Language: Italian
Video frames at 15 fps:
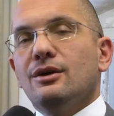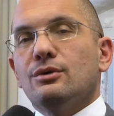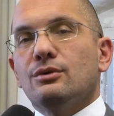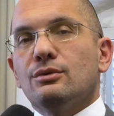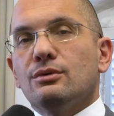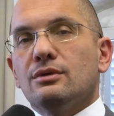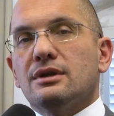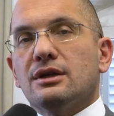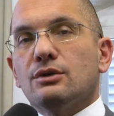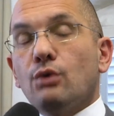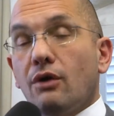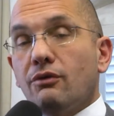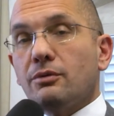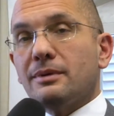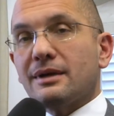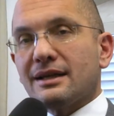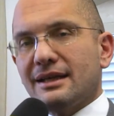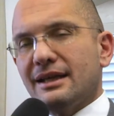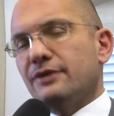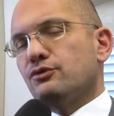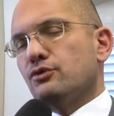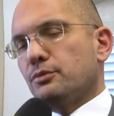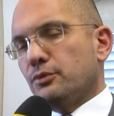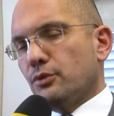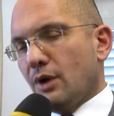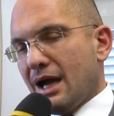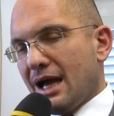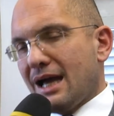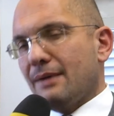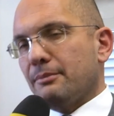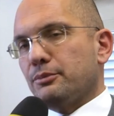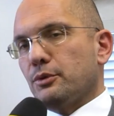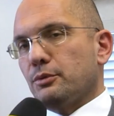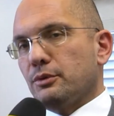un nuovo parcheggio più ampio,